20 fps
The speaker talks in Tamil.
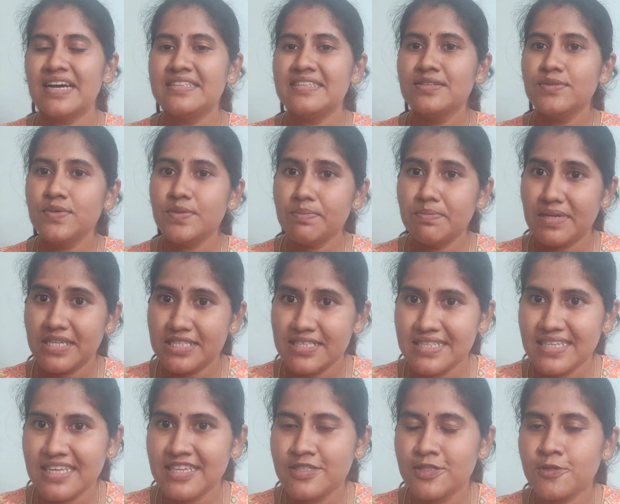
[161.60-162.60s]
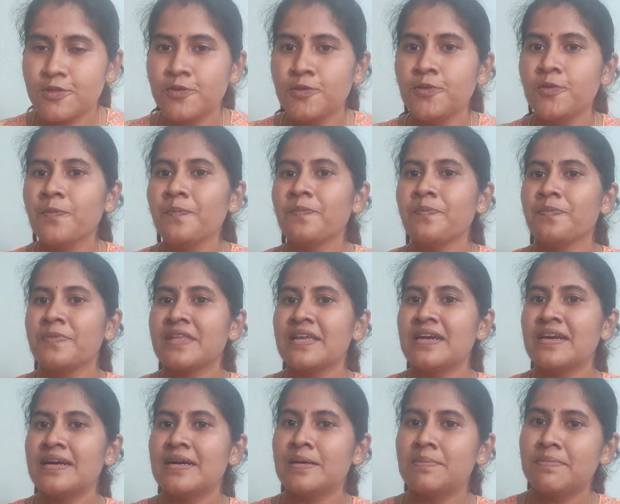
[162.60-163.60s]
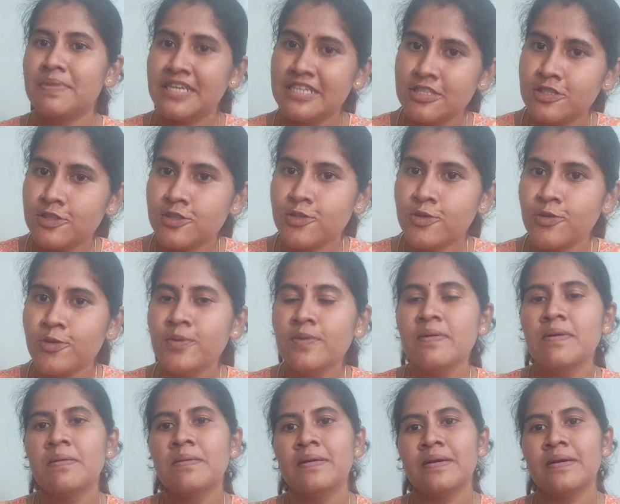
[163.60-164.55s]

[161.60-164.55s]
அது ப்ரெஸ் சைஸ்க்கும் பிரஸ்ட்க்கும்